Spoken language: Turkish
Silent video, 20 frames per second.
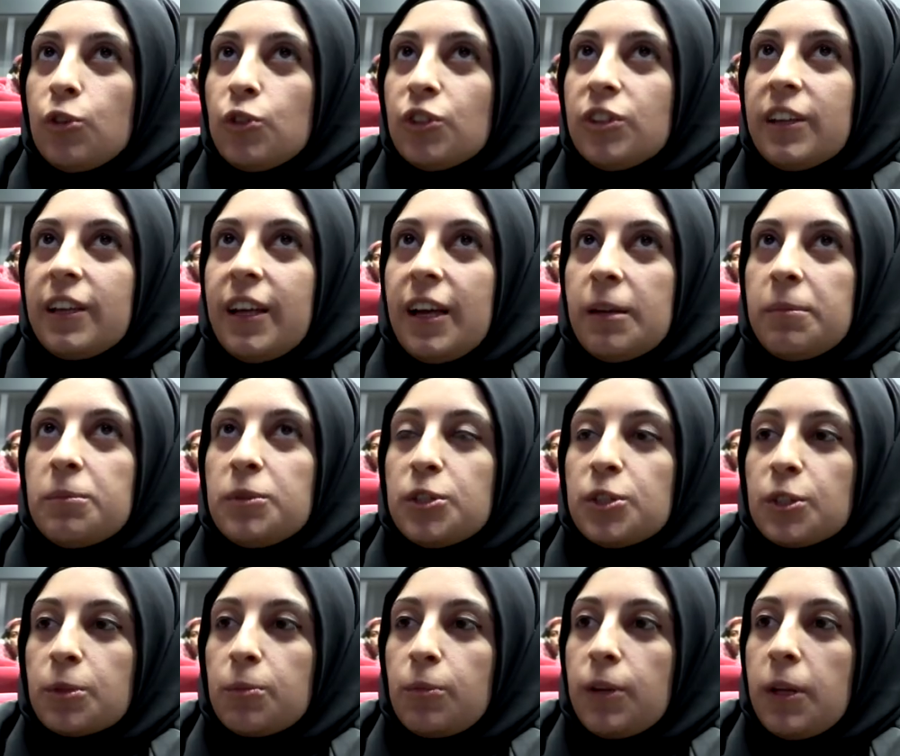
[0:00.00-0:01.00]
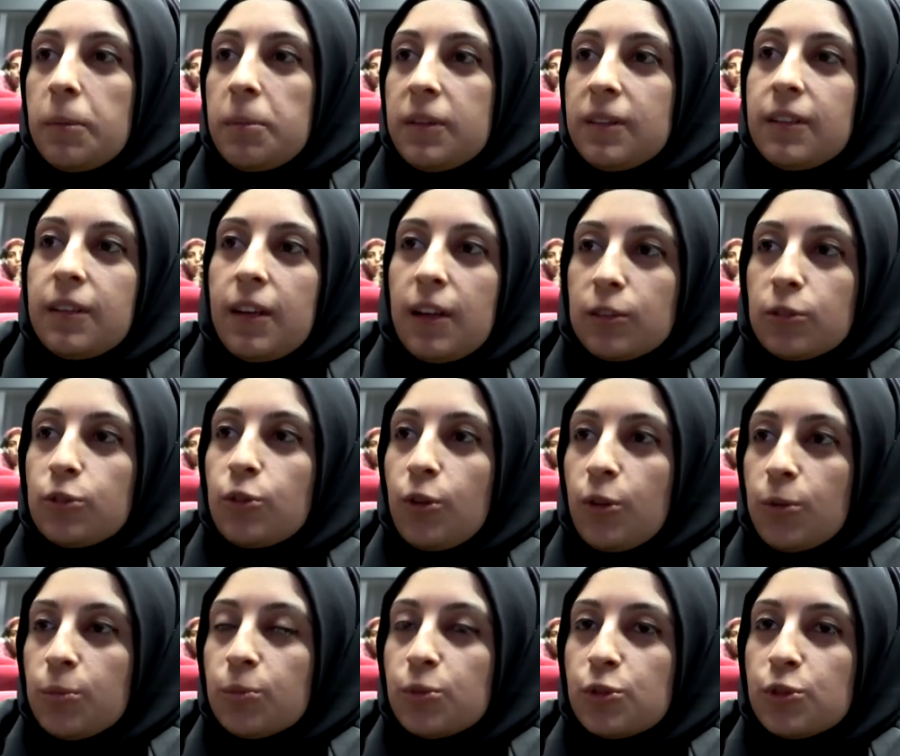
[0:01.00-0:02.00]
önce de gelmiştik buraya bir tiyatro
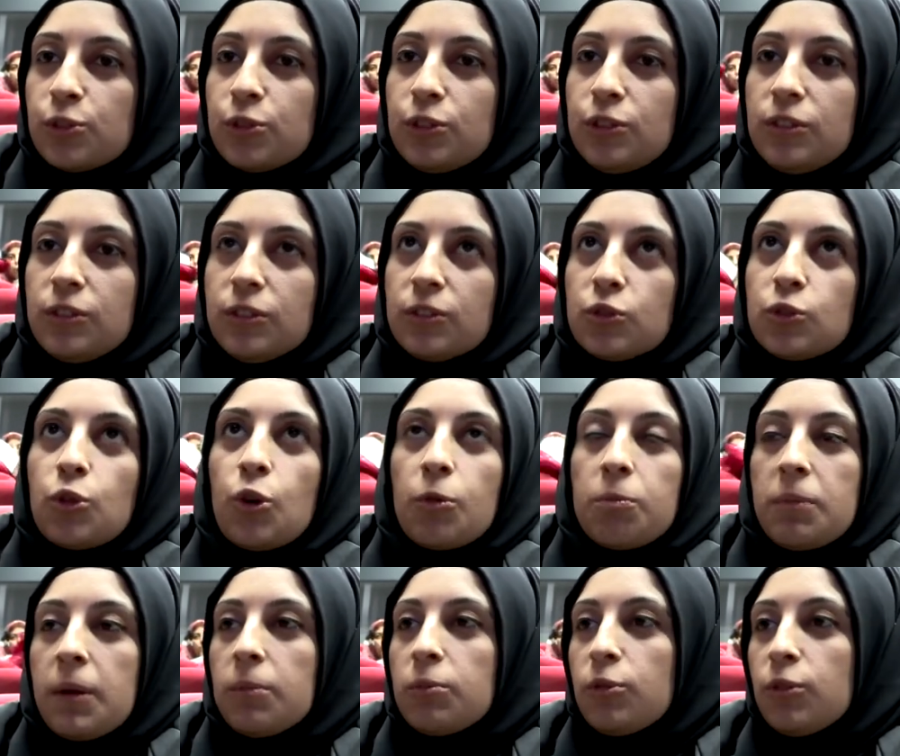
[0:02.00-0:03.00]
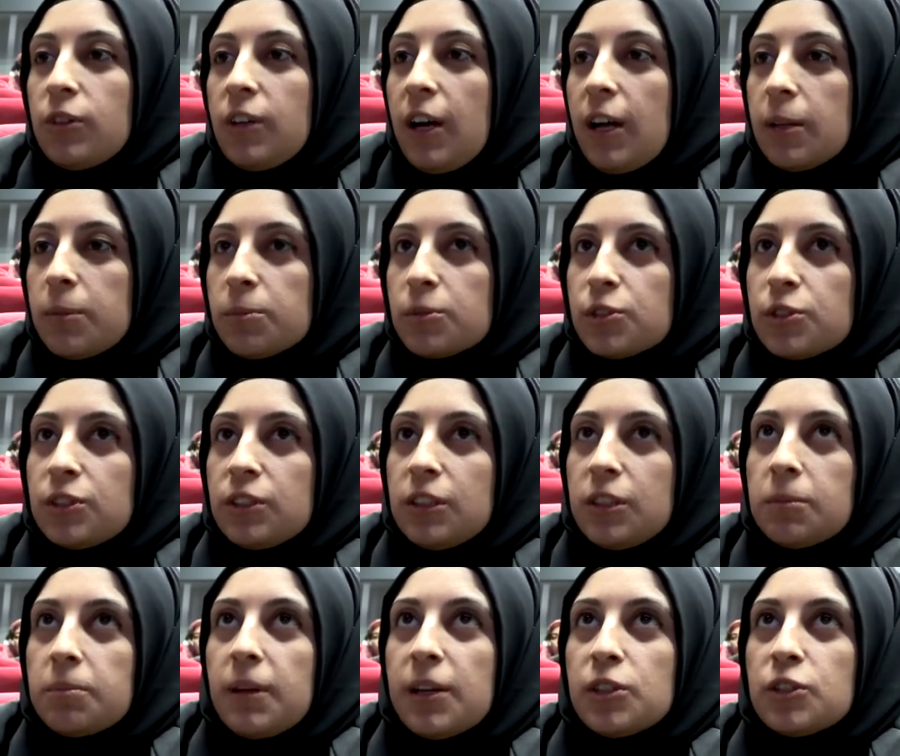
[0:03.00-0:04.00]
olmuştu. Çok memnun kalmıştık.
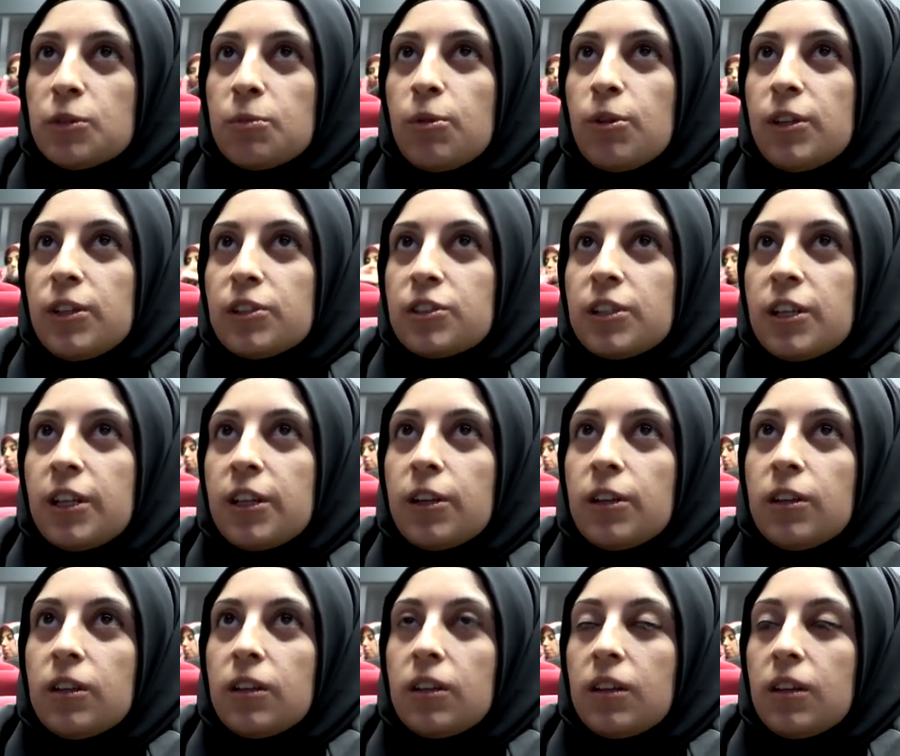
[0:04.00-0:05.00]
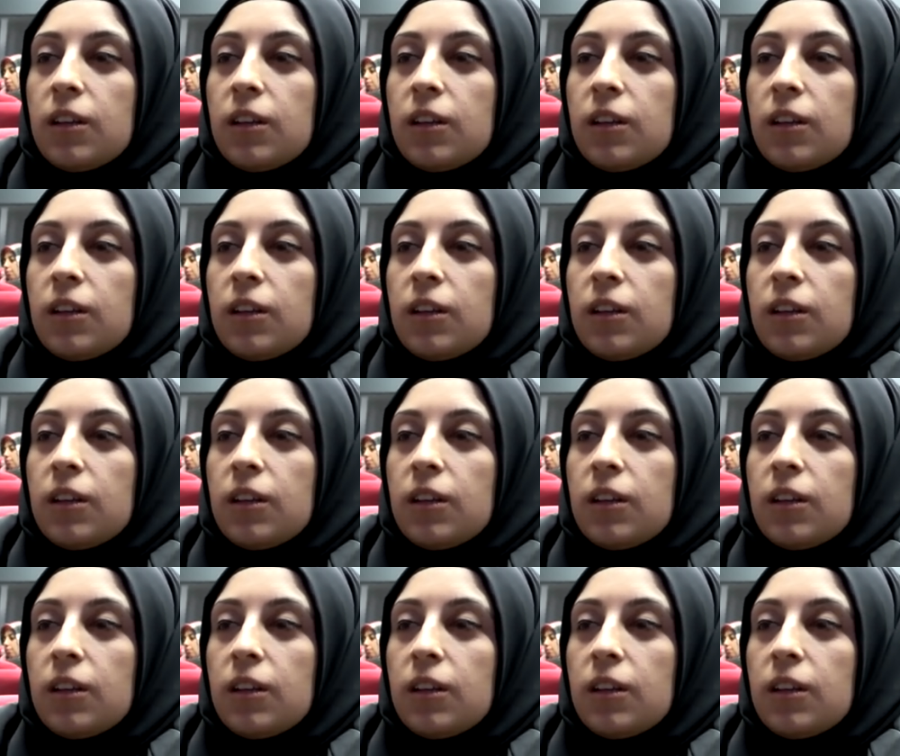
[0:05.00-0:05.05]
Bence böyle şeylerin